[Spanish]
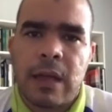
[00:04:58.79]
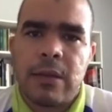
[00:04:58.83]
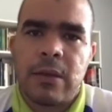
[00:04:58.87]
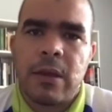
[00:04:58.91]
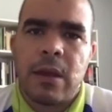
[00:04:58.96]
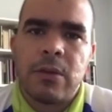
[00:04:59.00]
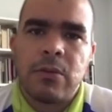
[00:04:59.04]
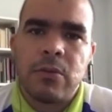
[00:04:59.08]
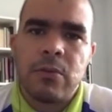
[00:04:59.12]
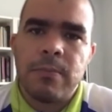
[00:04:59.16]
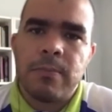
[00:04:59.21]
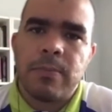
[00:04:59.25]

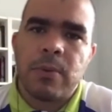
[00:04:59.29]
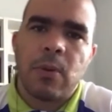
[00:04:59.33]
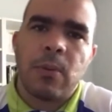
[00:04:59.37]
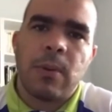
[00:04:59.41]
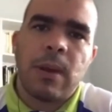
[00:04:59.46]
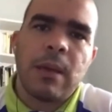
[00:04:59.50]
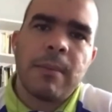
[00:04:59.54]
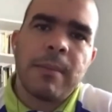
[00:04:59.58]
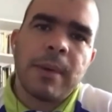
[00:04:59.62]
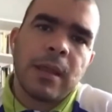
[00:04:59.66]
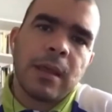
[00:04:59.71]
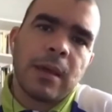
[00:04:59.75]
Hay, un
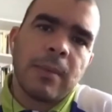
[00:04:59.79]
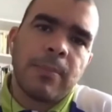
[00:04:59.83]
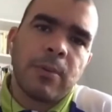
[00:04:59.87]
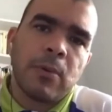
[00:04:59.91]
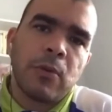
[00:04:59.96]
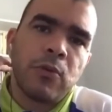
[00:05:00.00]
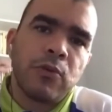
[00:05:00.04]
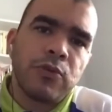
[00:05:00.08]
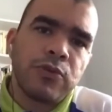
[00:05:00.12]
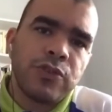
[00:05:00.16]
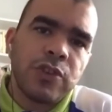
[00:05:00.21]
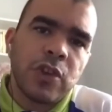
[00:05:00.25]
problema de
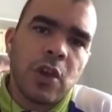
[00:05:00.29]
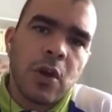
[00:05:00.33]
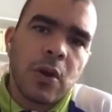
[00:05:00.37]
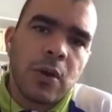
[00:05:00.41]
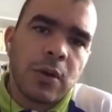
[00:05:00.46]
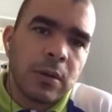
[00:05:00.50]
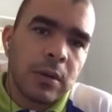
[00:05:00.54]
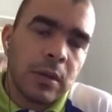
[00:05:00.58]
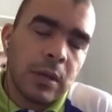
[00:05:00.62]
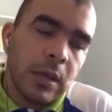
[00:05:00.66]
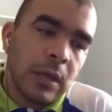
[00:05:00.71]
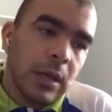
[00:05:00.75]

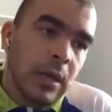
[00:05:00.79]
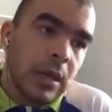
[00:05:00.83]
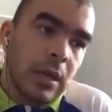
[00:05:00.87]
producción.